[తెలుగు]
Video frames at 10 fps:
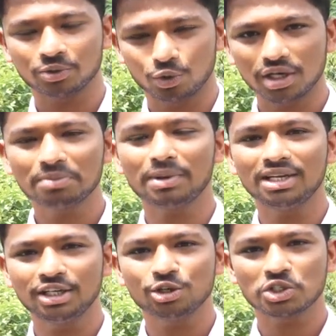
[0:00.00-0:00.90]
కుకట్పల్లి
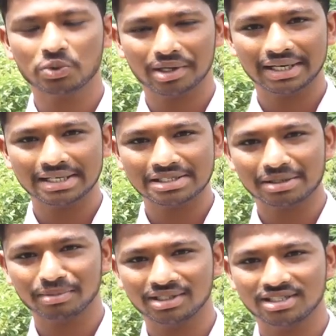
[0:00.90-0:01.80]
నియోజకవర్గానికి
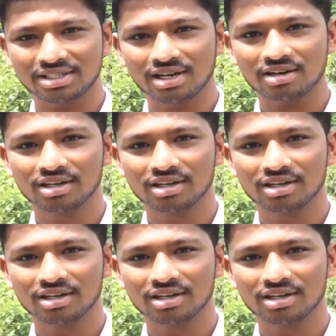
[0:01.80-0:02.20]
సంబంధించిన